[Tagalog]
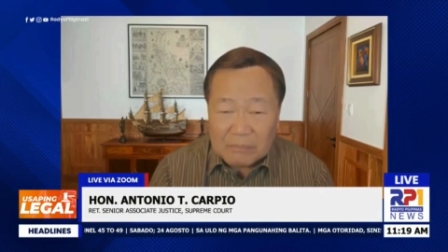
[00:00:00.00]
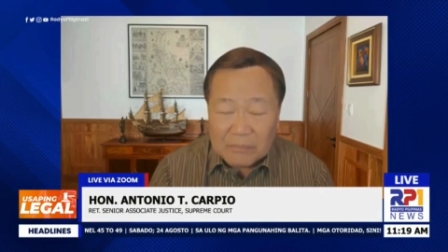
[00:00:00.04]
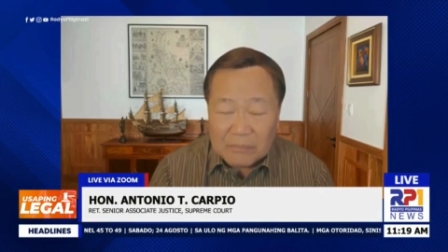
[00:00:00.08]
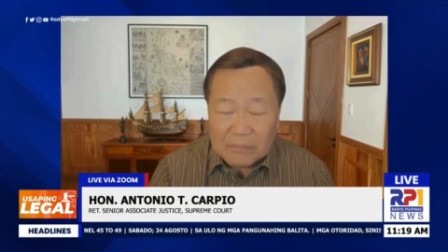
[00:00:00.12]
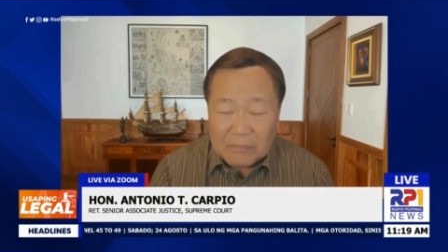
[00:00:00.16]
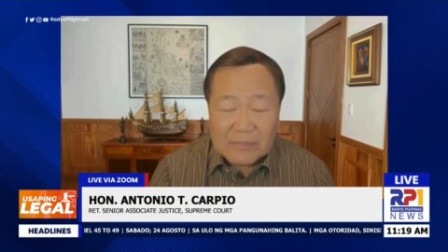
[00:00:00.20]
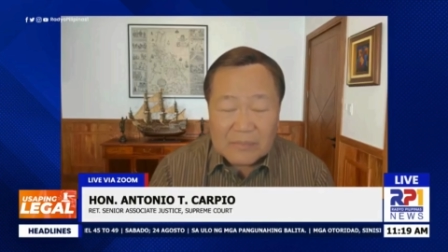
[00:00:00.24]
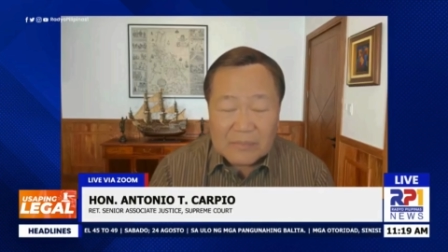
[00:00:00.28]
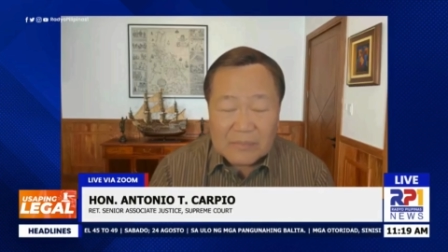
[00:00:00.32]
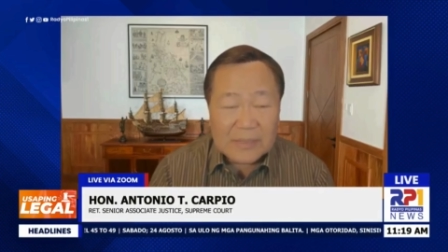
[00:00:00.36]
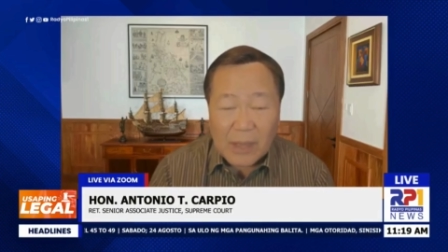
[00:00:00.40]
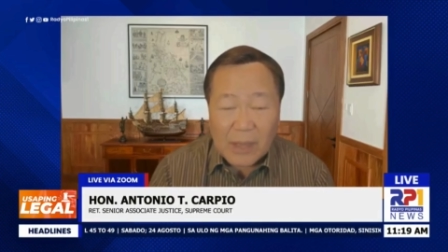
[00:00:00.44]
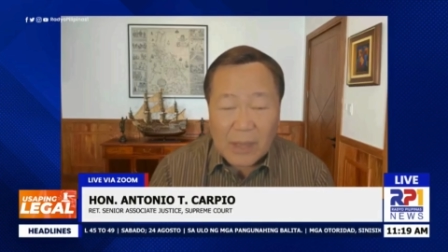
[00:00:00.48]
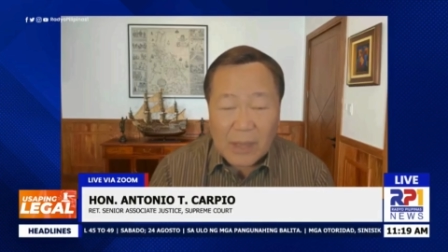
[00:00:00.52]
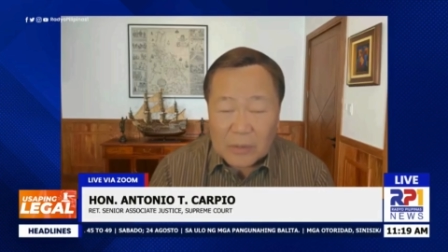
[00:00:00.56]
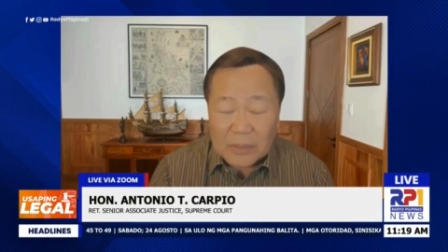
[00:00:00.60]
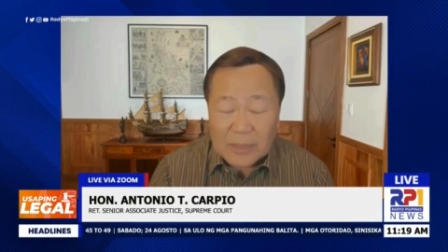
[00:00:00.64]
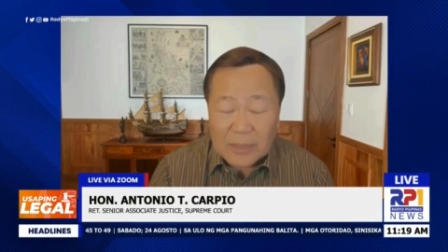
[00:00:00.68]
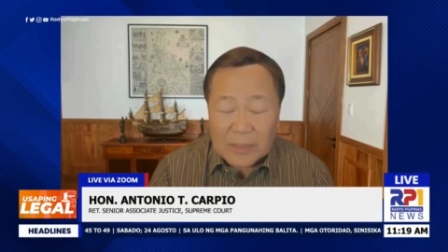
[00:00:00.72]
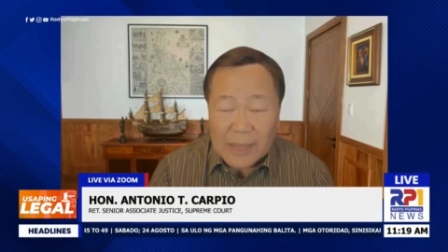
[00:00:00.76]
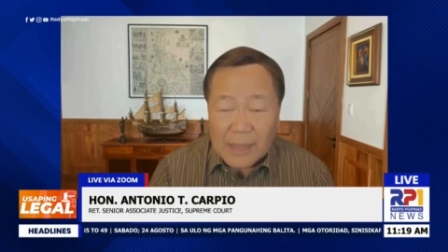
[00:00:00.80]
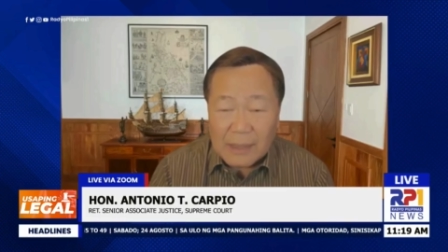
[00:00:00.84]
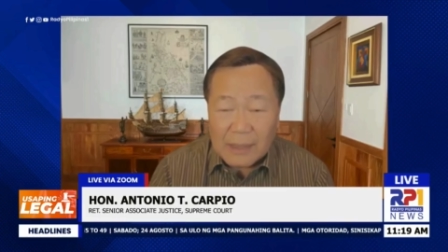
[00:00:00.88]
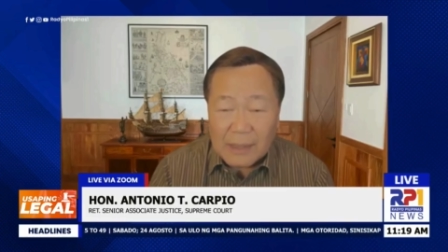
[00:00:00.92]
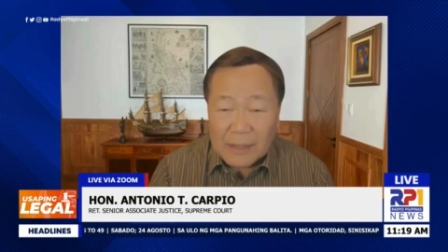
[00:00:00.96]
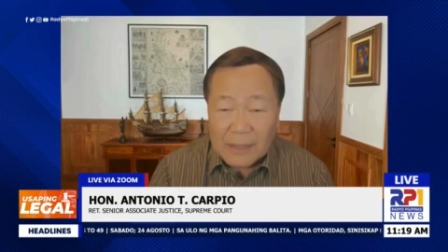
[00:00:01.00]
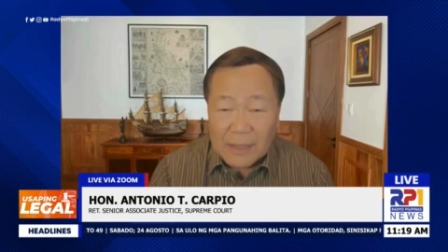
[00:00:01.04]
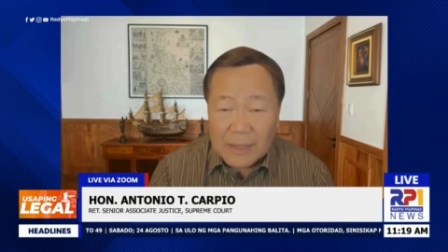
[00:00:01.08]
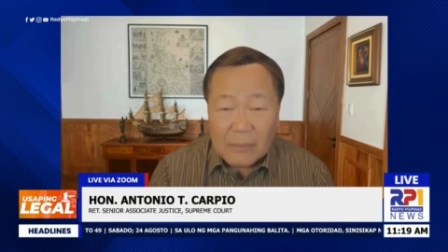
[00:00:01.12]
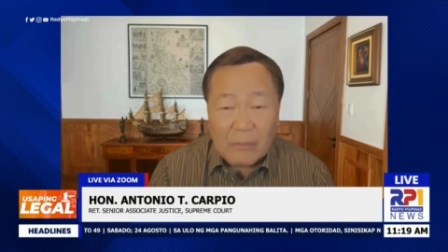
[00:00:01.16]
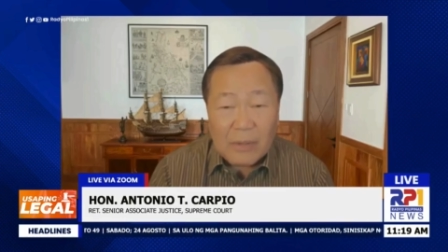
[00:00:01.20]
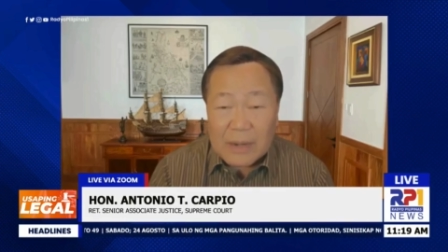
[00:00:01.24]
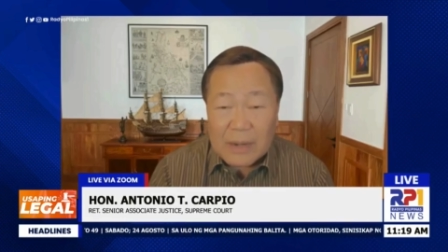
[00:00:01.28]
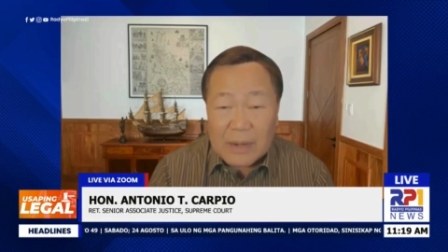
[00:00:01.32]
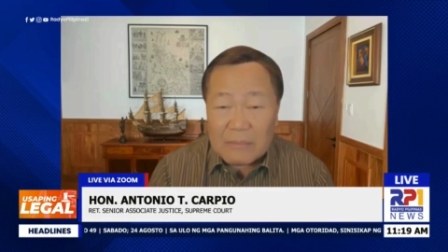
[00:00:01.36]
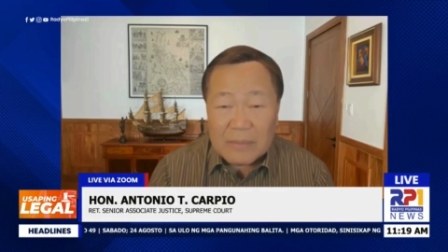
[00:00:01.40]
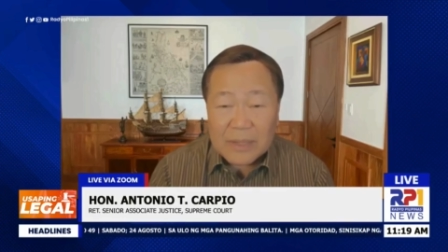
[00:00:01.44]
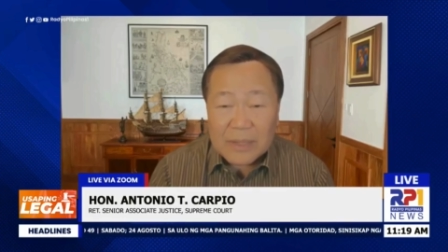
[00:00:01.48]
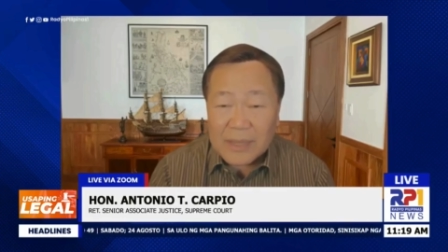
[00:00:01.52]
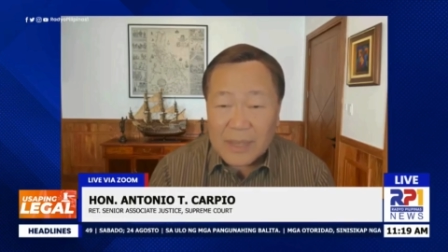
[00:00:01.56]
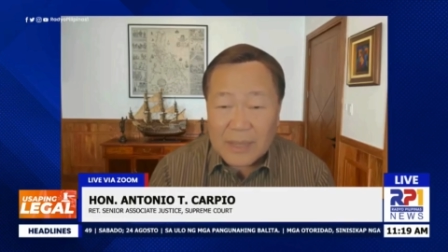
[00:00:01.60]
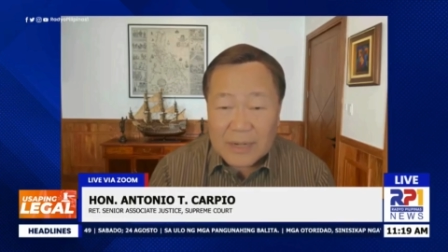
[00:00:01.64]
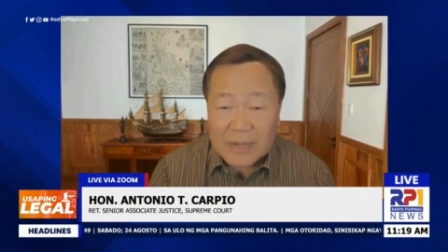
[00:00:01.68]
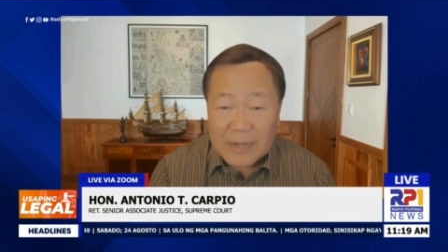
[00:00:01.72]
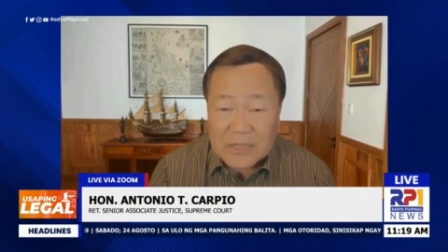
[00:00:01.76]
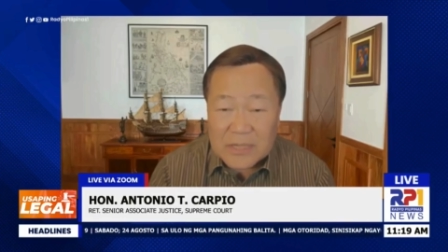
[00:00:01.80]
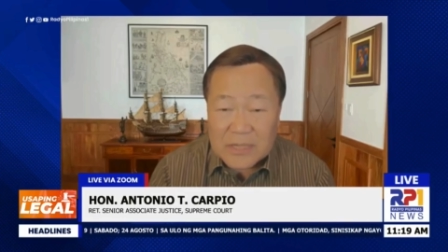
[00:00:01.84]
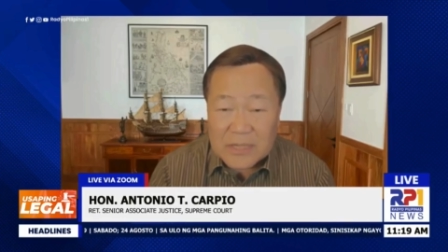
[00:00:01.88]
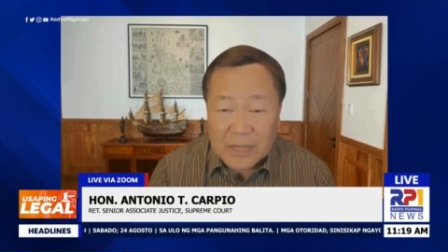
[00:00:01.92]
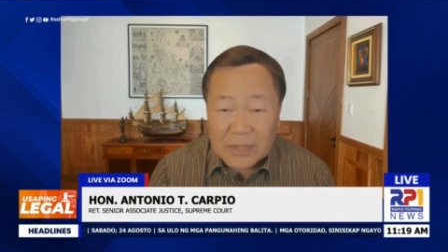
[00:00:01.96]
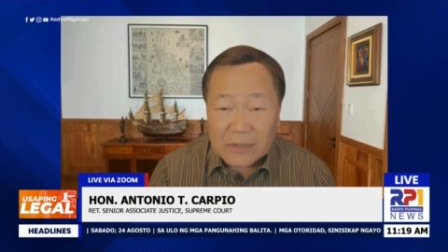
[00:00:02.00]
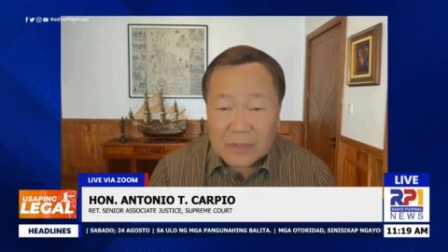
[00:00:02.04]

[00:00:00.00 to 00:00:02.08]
takot ka, eh walang mangyari sa iyo.